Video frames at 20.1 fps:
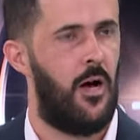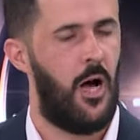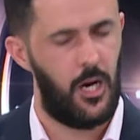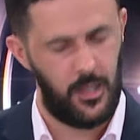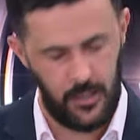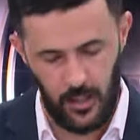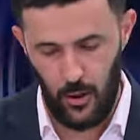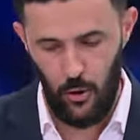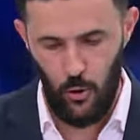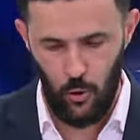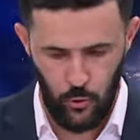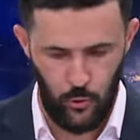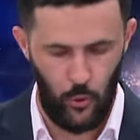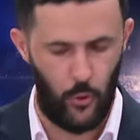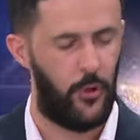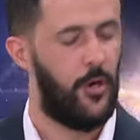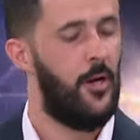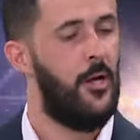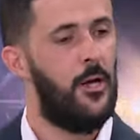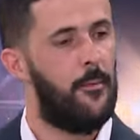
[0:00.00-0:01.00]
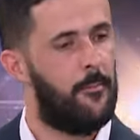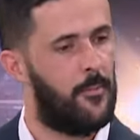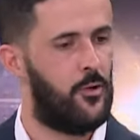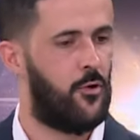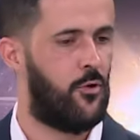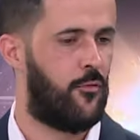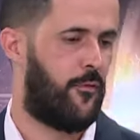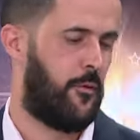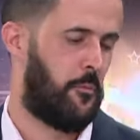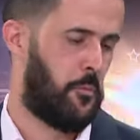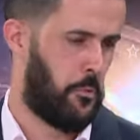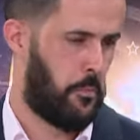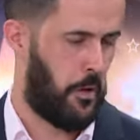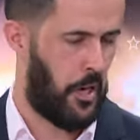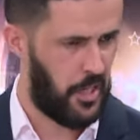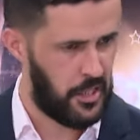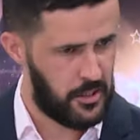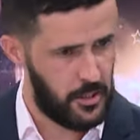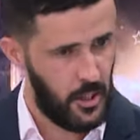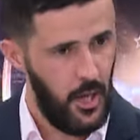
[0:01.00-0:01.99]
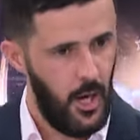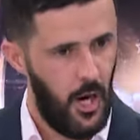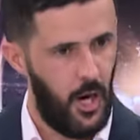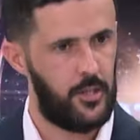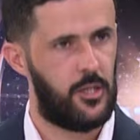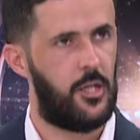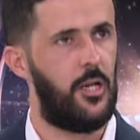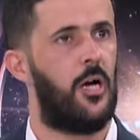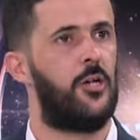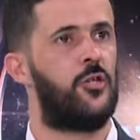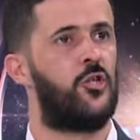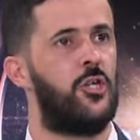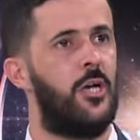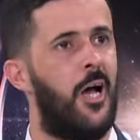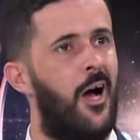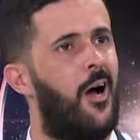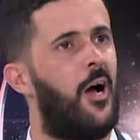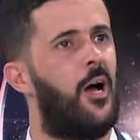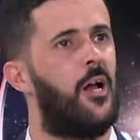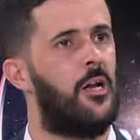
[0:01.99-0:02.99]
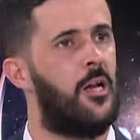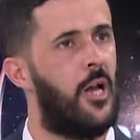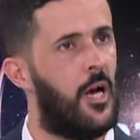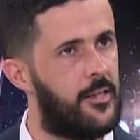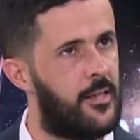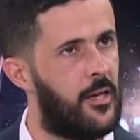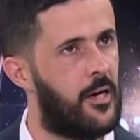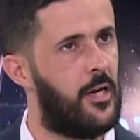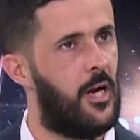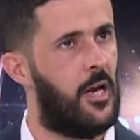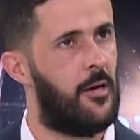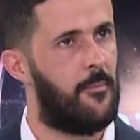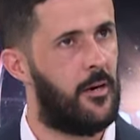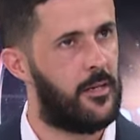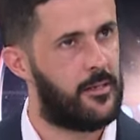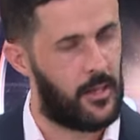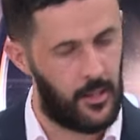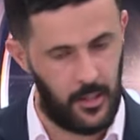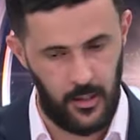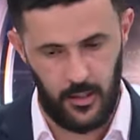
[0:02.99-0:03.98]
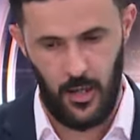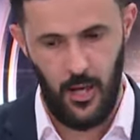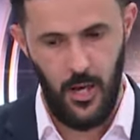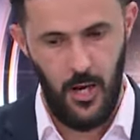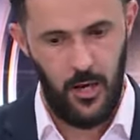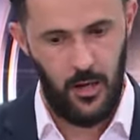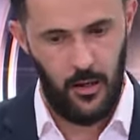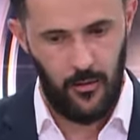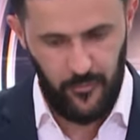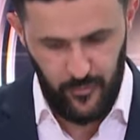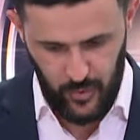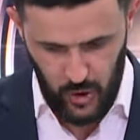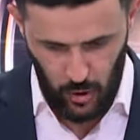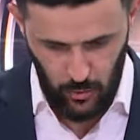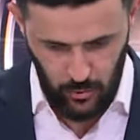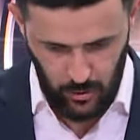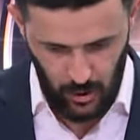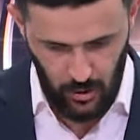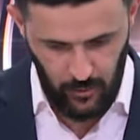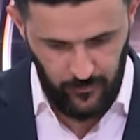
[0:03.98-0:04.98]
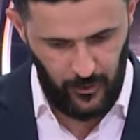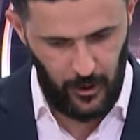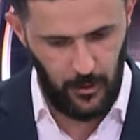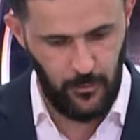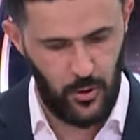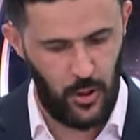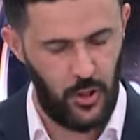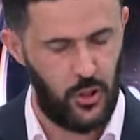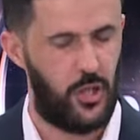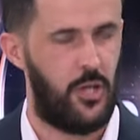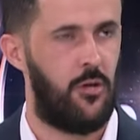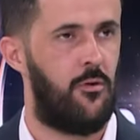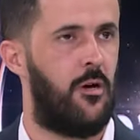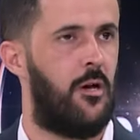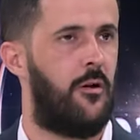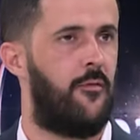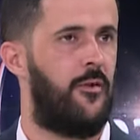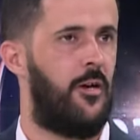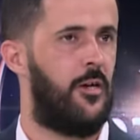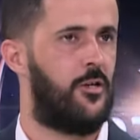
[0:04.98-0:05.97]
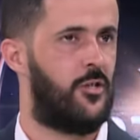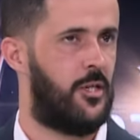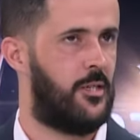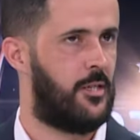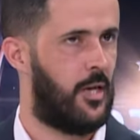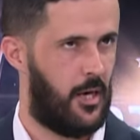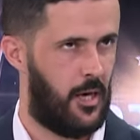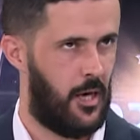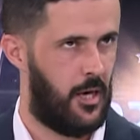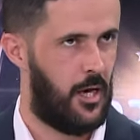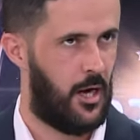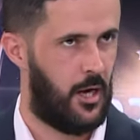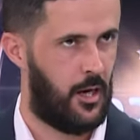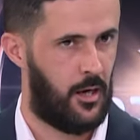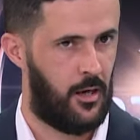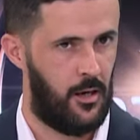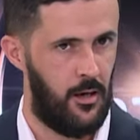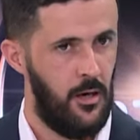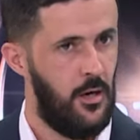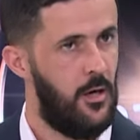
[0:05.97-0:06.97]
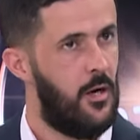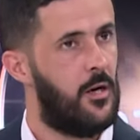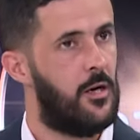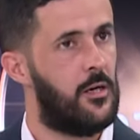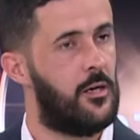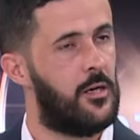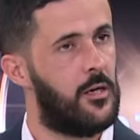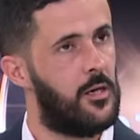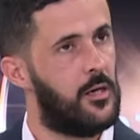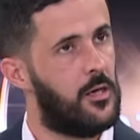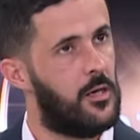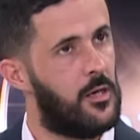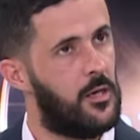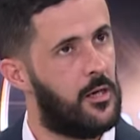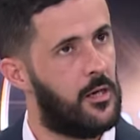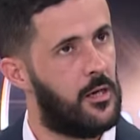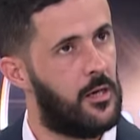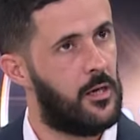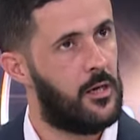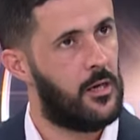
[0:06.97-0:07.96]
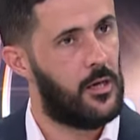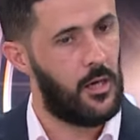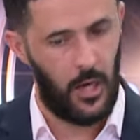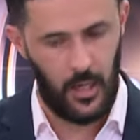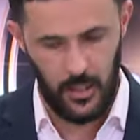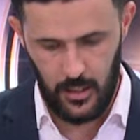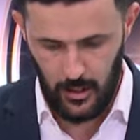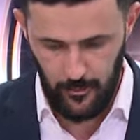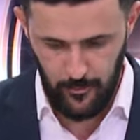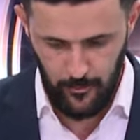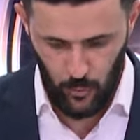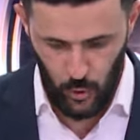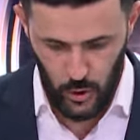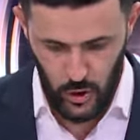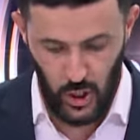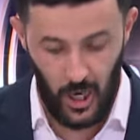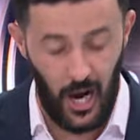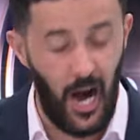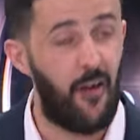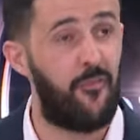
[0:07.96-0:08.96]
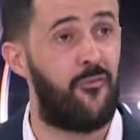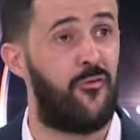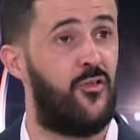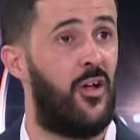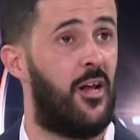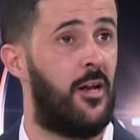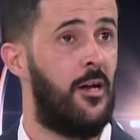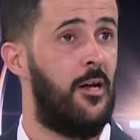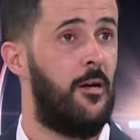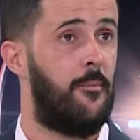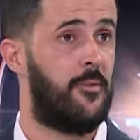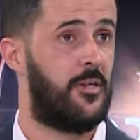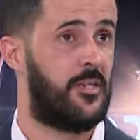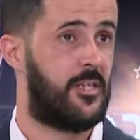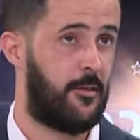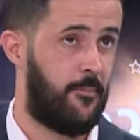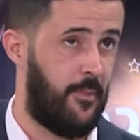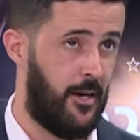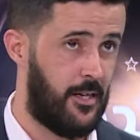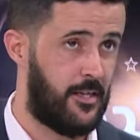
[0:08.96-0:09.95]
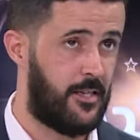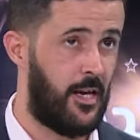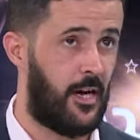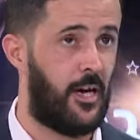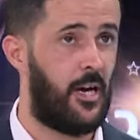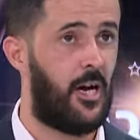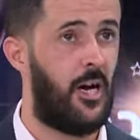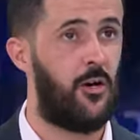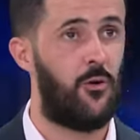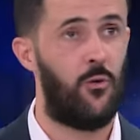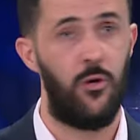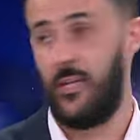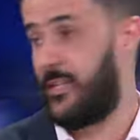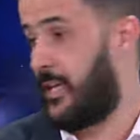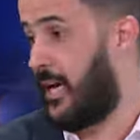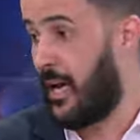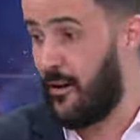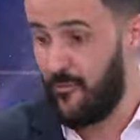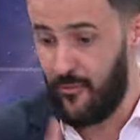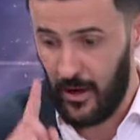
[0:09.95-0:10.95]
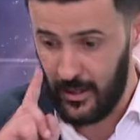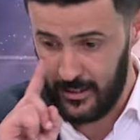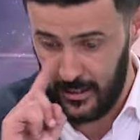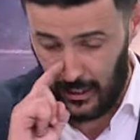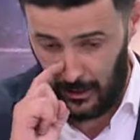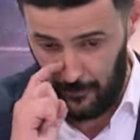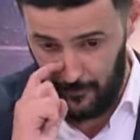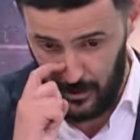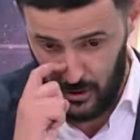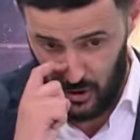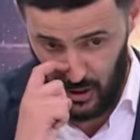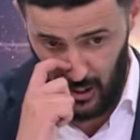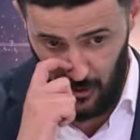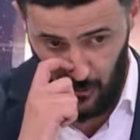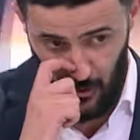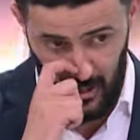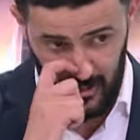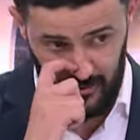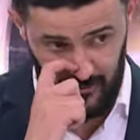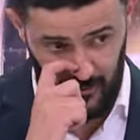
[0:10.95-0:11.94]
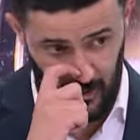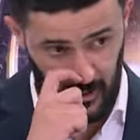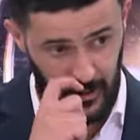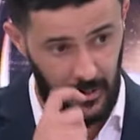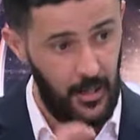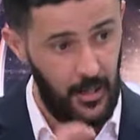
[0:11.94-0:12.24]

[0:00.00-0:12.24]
اكثر حضور منه في نعم. المباراه هذه الاشياء خلات ريال مدريد في الشوط في 25 في 20 دقيقه الاخيره يقدم وجه افضل من 70 نعم. دقيقه الاولى دقيقه فقط يكمل شيء واحد اسمح